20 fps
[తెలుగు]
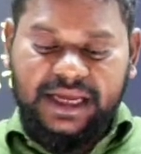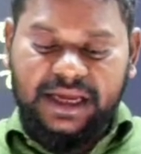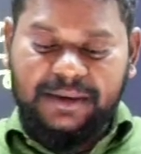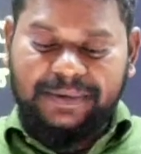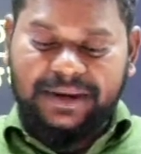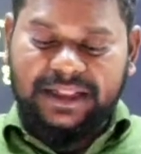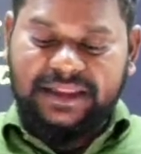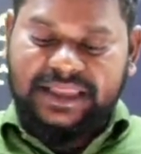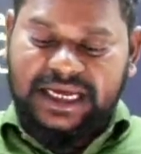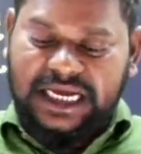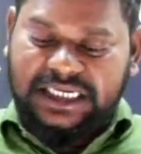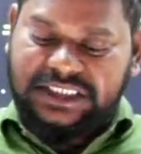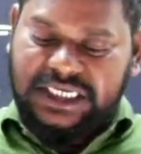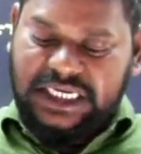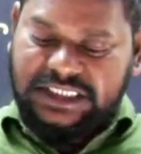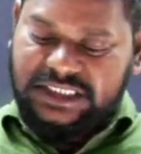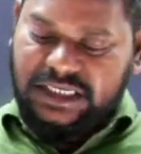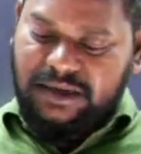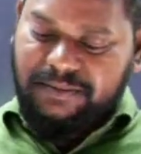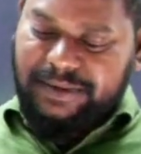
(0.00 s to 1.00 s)
ఈ బిల్సా
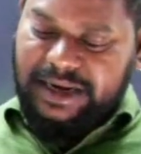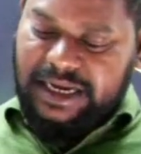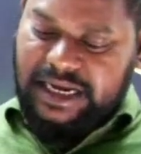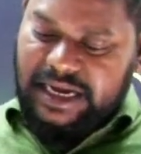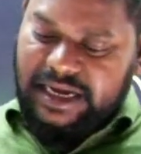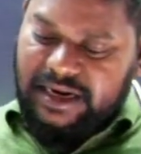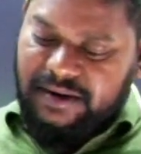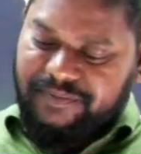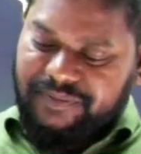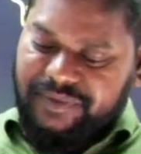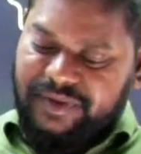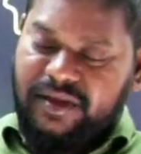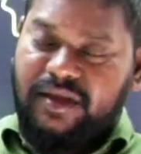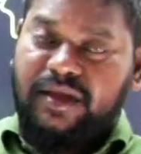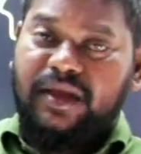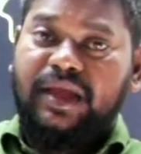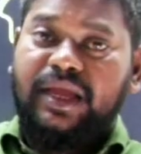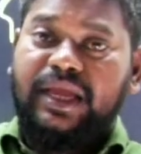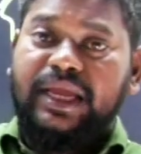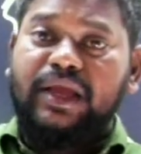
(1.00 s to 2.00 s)
శాసనం ప్రకారం
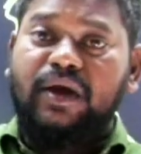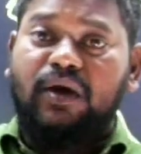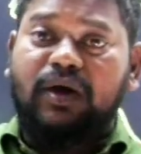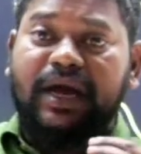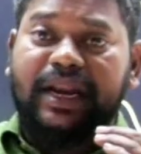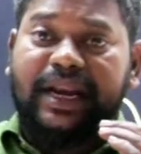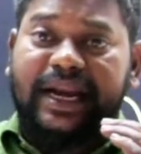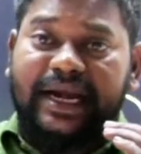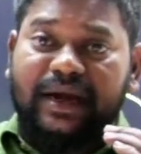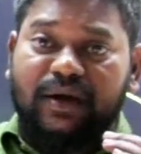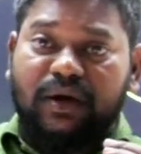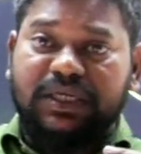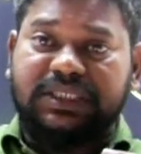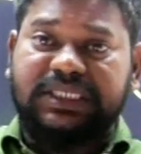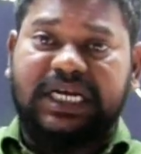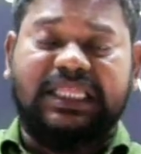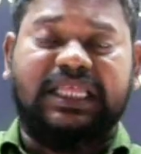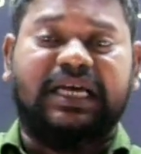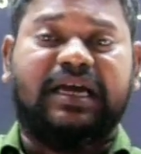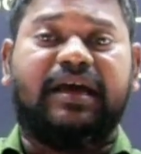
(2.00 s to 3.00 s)
ఈ యొక్క రెండవ
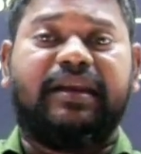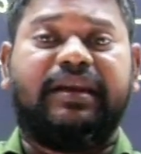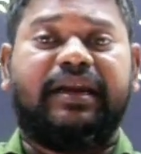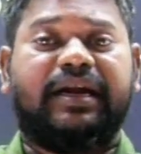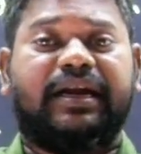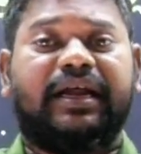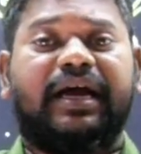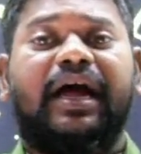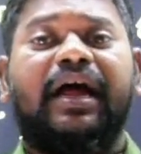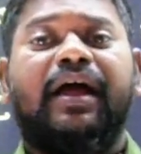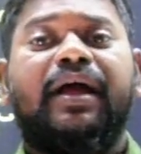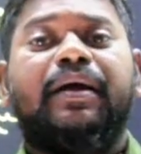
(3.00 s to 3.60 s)
శాతకన్నట